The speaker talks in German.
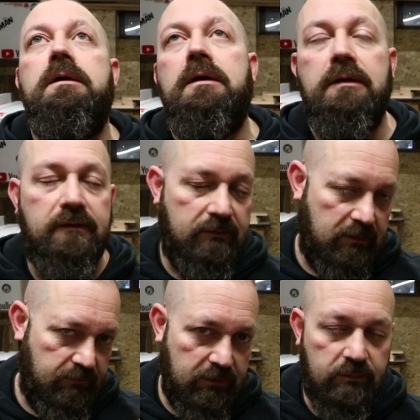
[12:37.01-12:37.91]
alles in
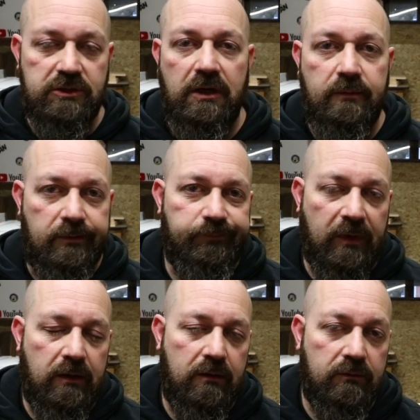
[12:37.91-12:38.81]
der Videobeschreibung.
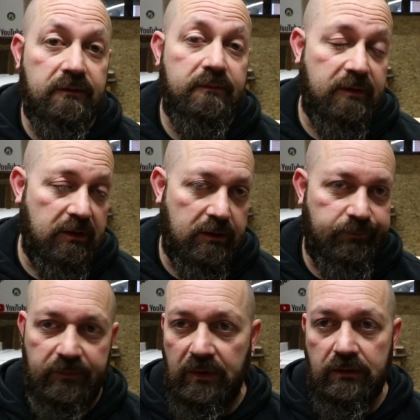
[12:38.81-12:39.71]
Und in diesem
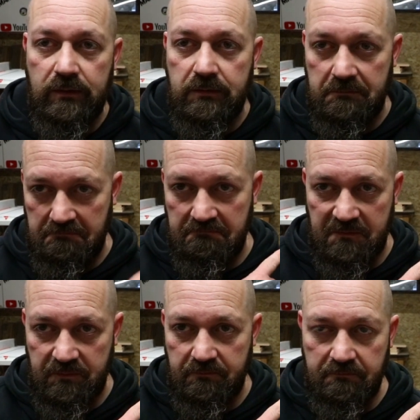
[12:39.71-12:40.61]
Sinne, äh,
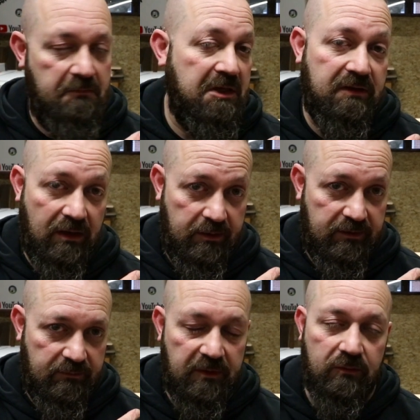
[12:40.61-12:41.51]
bin ich da
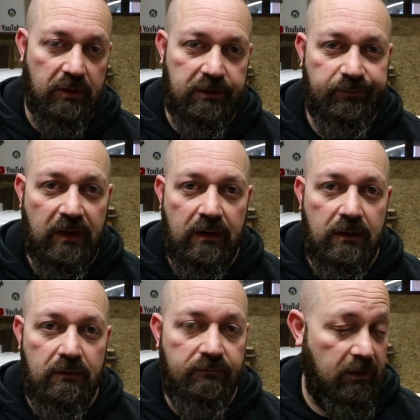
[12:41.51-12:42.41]
jetzt mit durch.
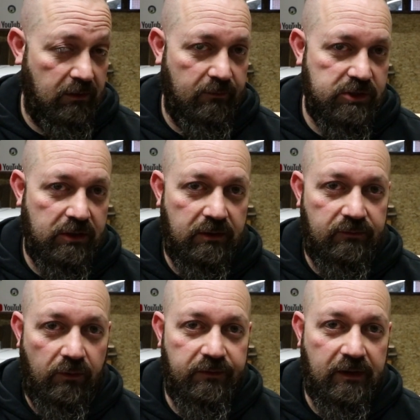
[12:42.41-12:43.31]
Werdet ihr wahrscheinlich
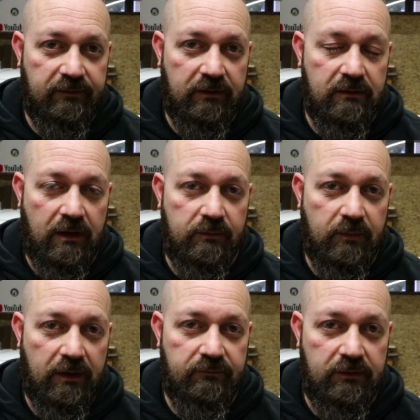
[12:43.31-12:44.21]
jetzt häufiger sehen in einem
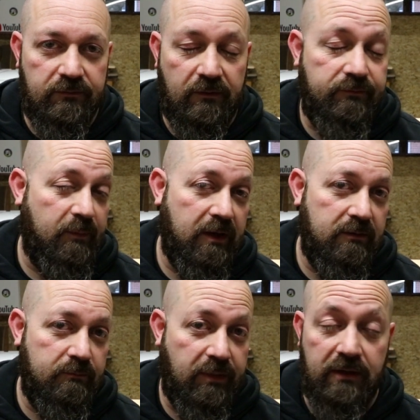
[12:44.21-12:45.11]
meinen Videos auf
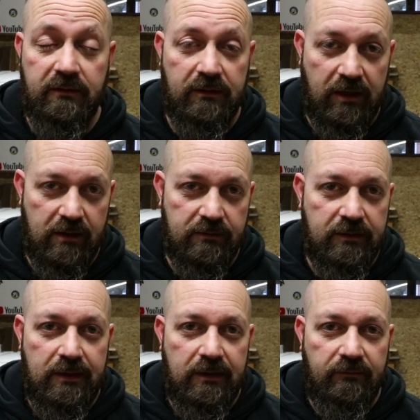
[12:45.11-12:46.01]
meinen beiden Kanälen.
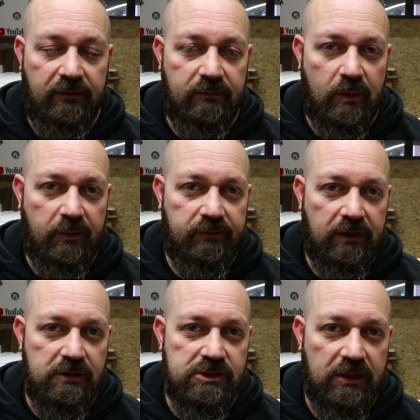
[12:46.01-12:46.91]
Werde ich es immer mal wieder
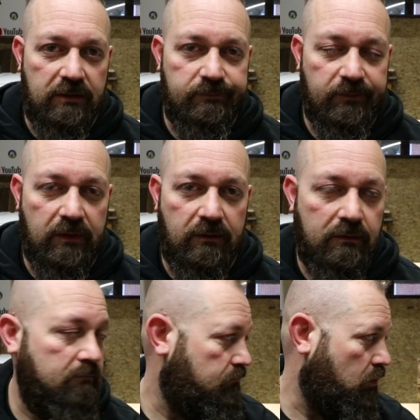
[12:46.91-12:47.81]
hinstellen.
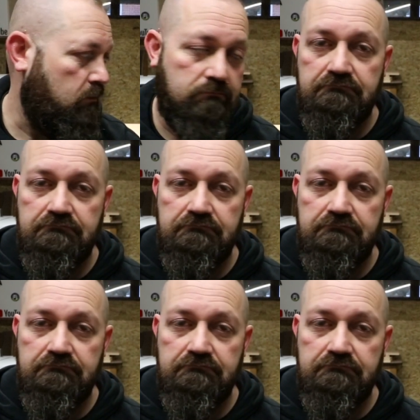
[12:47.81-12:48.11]
Äh, ja.